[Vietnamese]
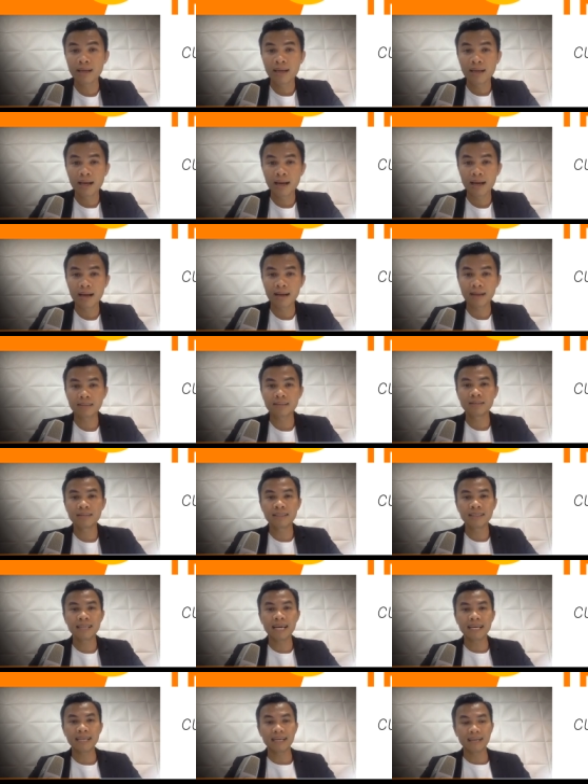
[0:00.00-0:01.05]
À, chương
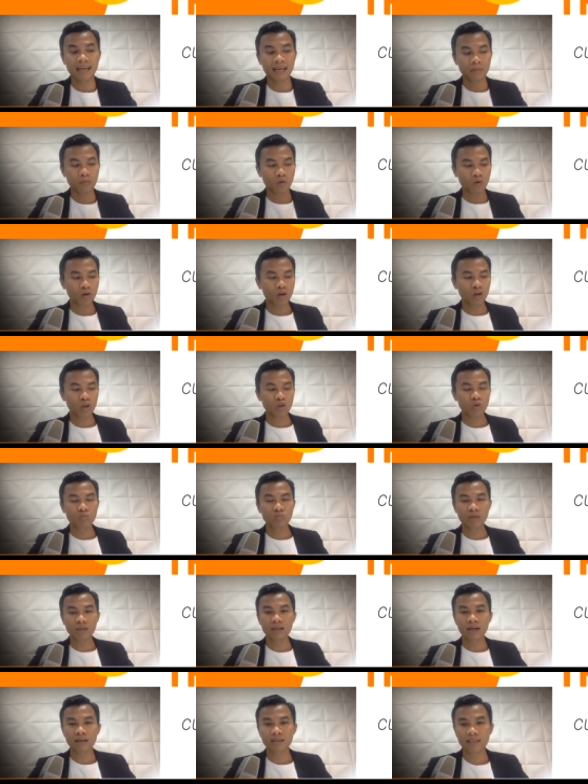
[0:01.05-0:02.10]
tin đây là một cái nội dung rất cần